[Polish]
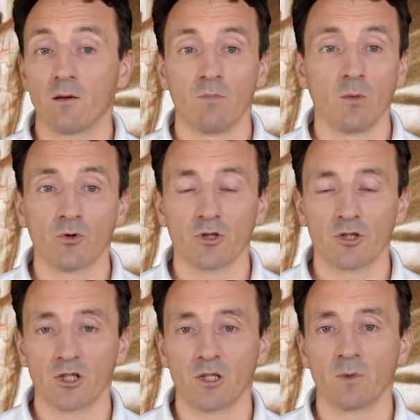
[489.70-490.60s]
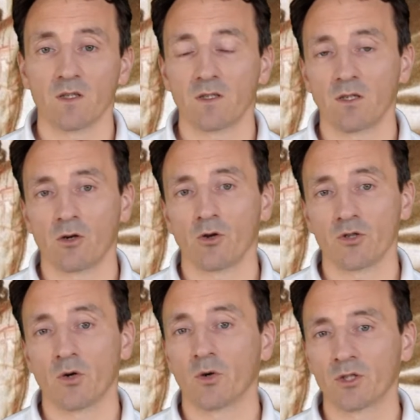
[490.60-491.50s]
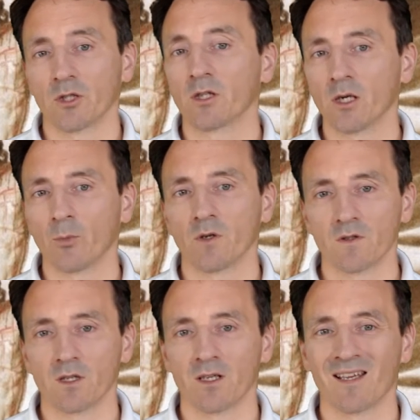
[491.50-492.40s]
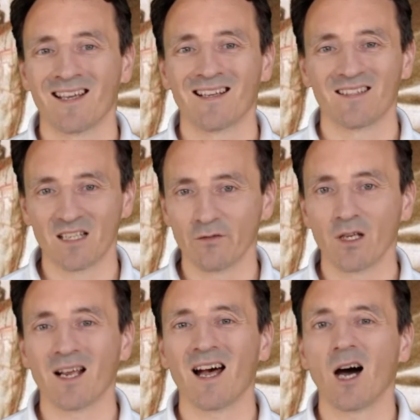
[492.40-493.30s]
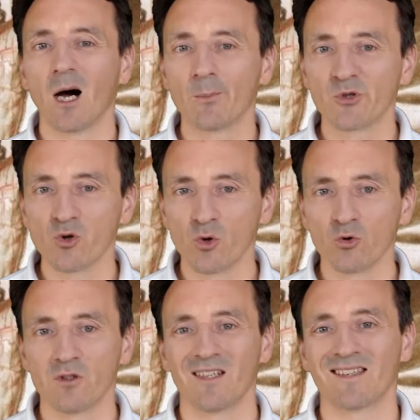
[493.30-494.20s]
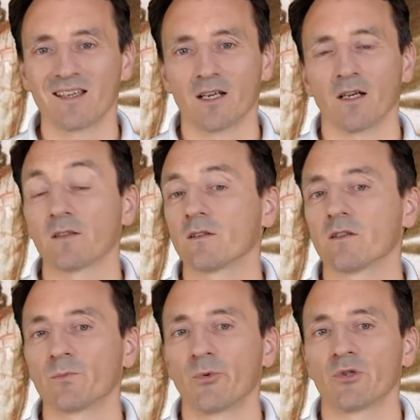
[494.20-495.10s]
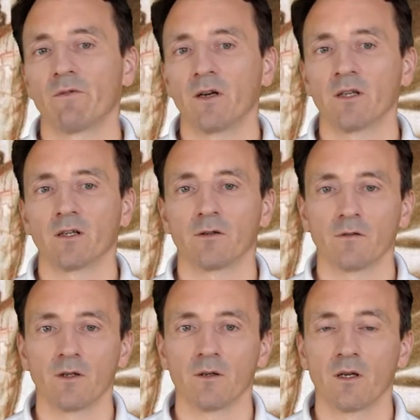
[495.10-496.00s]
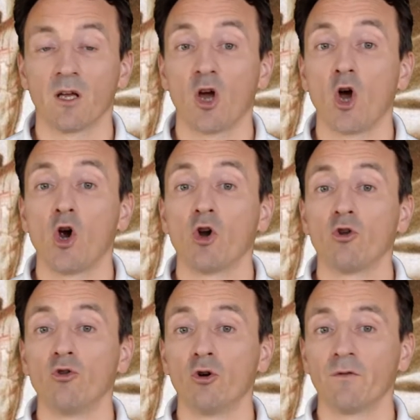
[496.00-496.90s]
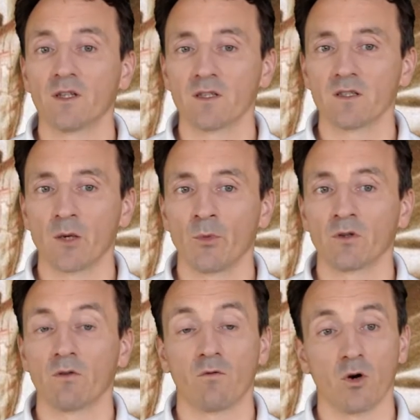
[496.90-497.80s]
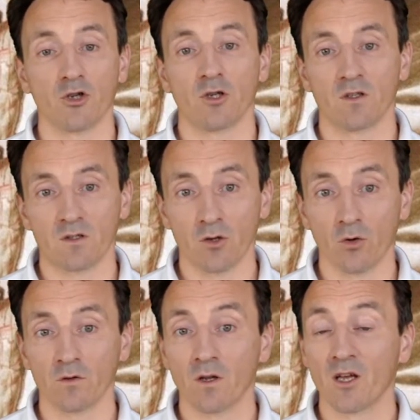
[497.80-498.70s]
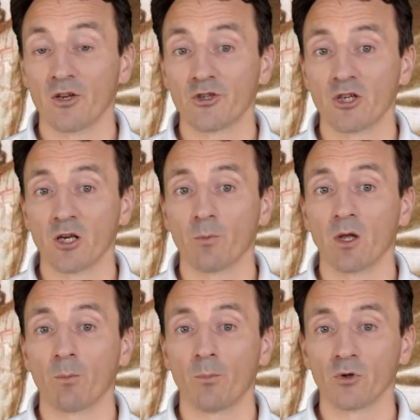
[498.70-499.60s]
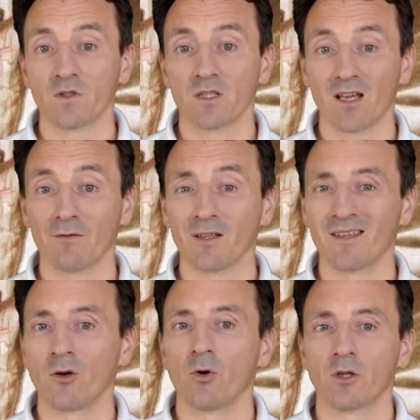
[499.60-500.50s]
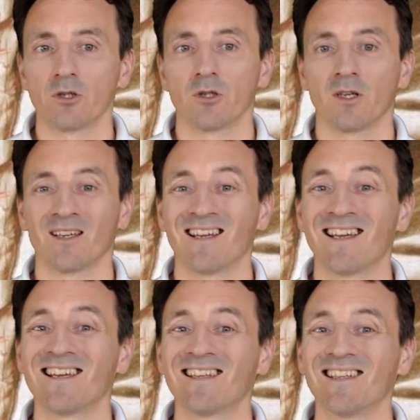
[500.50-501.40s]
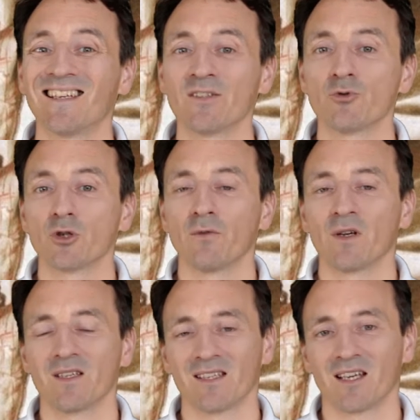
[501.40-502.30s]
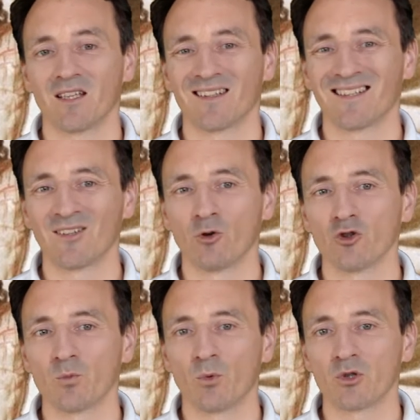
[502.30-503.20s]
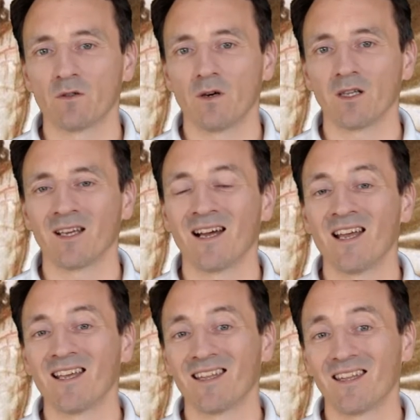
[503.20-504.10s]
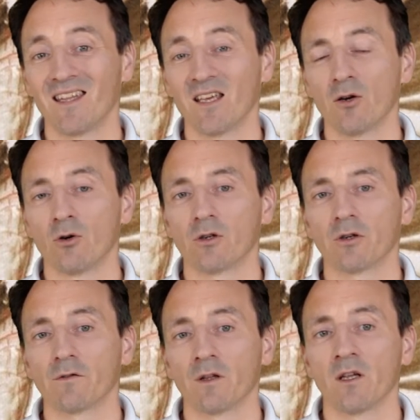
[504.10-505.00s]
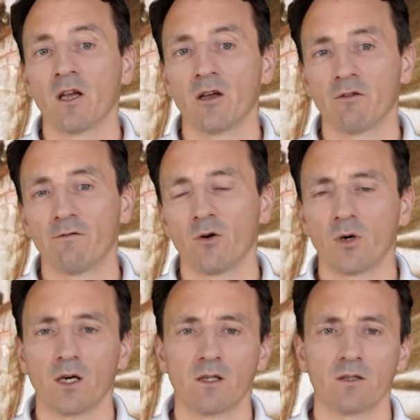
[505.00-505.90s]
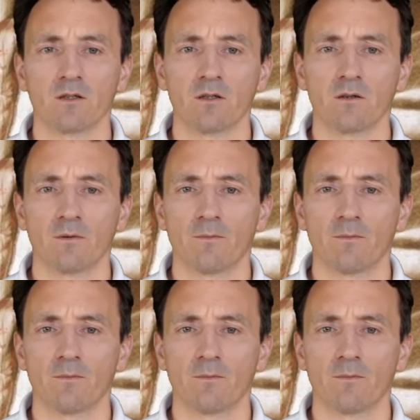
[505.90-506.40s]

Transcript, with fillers: Mimo, że 17 rozdział Księgi Kapłańskiej zawiera absolutny zakaz spożywania krwi. Nowy Testament właśnie stąd czerpie podstawy teologiczne Jezusowej zachęty do spożywania Jego krwi w Eucharystii.